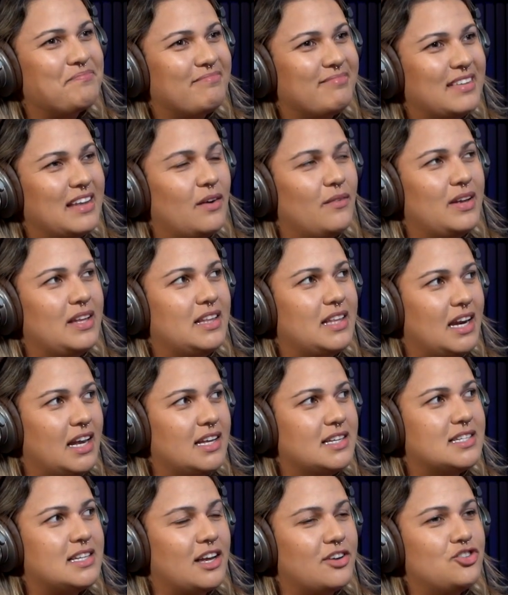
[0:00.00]
Eu entrei
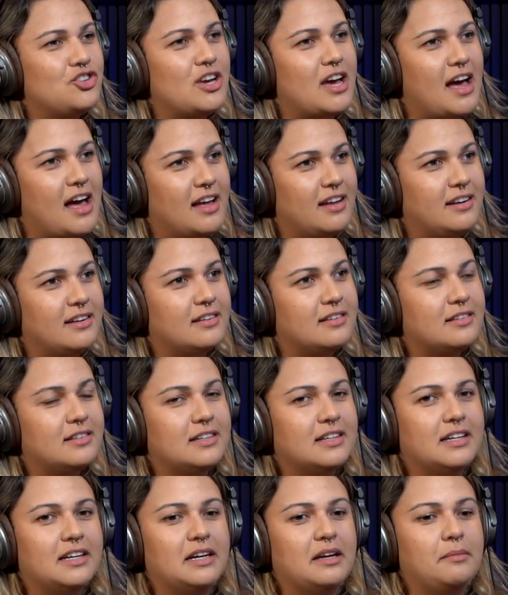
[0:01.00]
estagiária
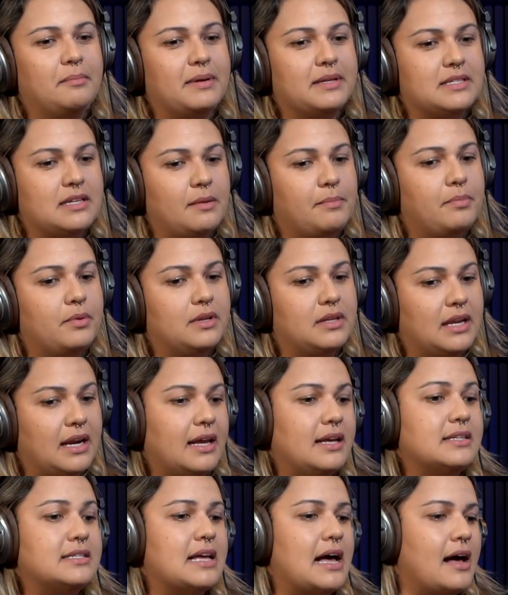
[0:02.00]
passei por
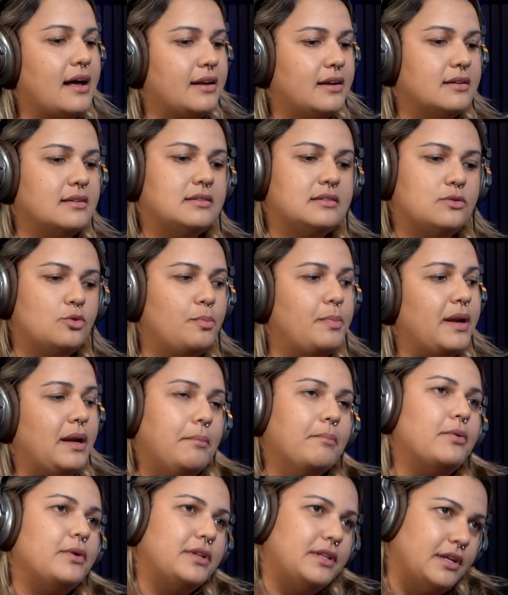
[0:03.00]
três áreas super
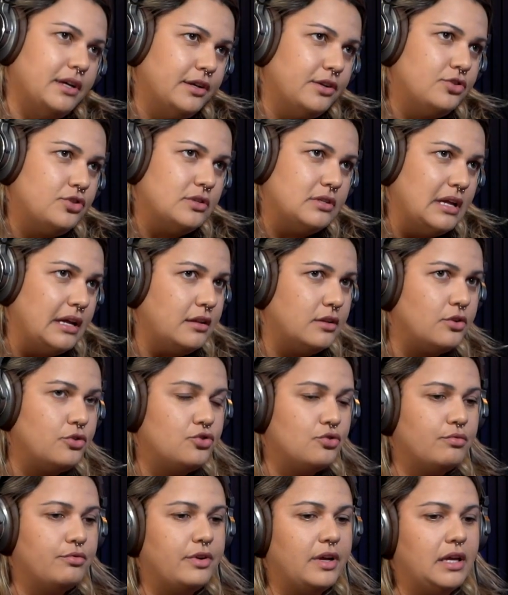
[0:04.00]
importantes dentro de
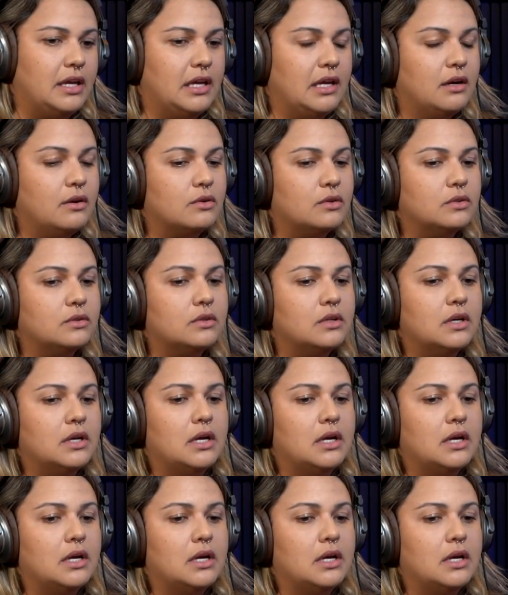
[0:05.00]
um veículo,